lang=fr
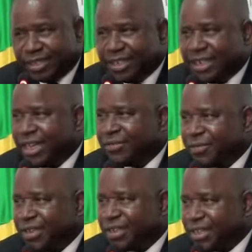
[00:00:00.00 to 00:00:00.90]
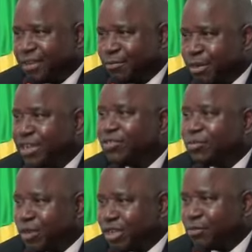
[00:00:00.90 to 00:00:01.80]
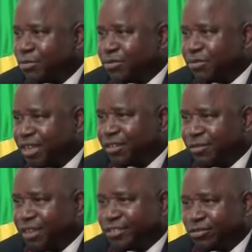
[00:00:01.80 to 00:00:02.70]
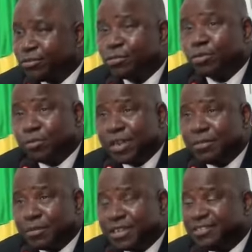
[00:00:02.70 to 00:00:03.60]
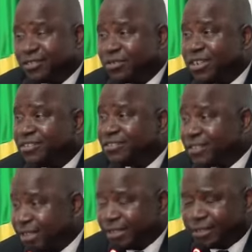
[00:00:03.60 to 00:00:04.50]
L'Afrique n'a pas de moyens pour faire face aux problèmes qui sont les siens.